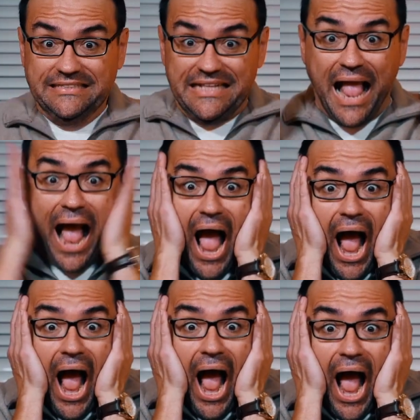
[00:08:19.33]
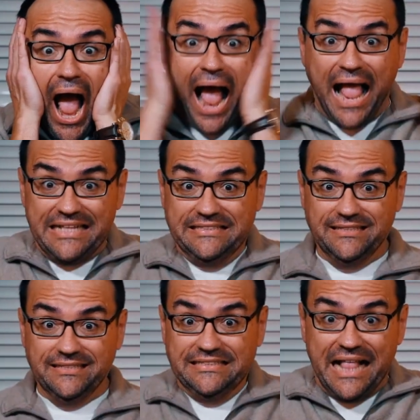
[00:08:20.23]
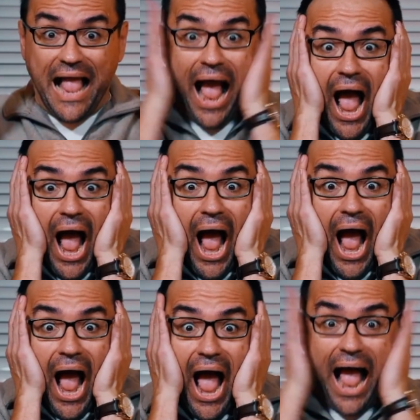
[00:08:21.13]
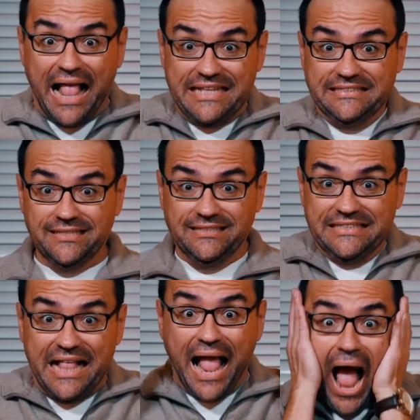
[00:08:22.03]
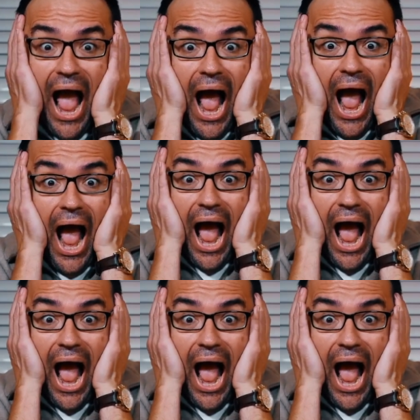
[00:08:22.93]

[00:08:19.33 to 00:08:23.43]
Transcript: internet a gran escala que duren semanas o meses.